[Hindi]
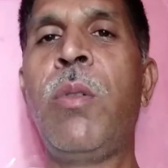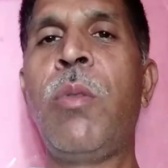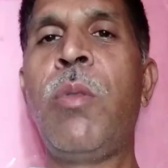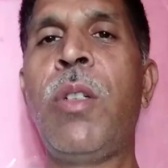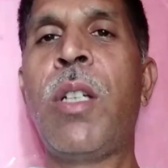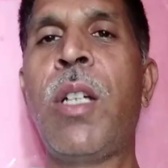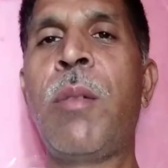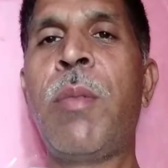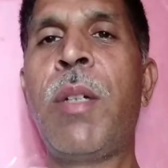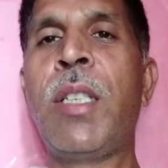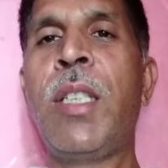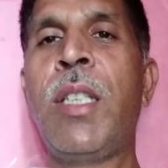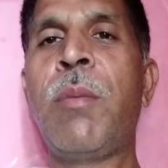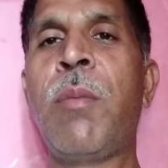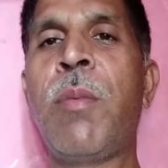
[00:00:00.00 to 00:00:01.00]
उन
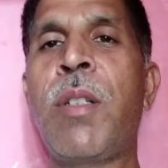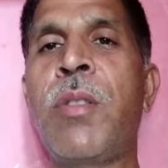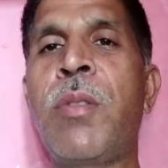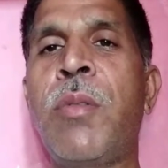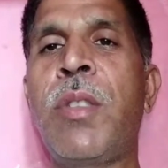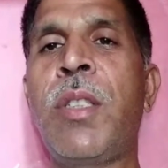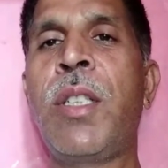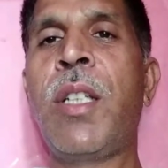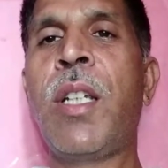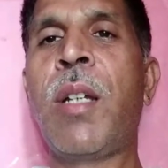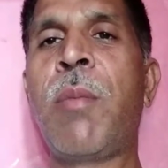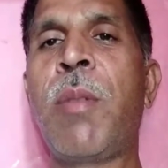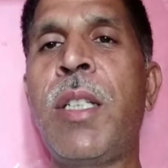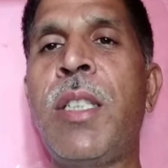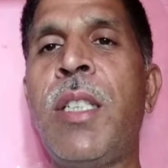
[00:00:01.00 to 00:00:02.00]
अभागे बरसों के
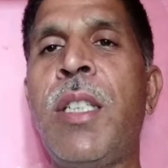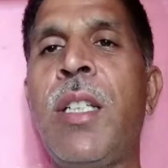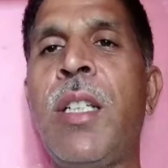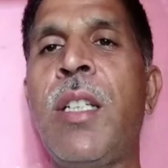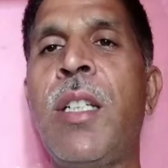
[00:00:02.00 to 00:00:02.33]
अभागे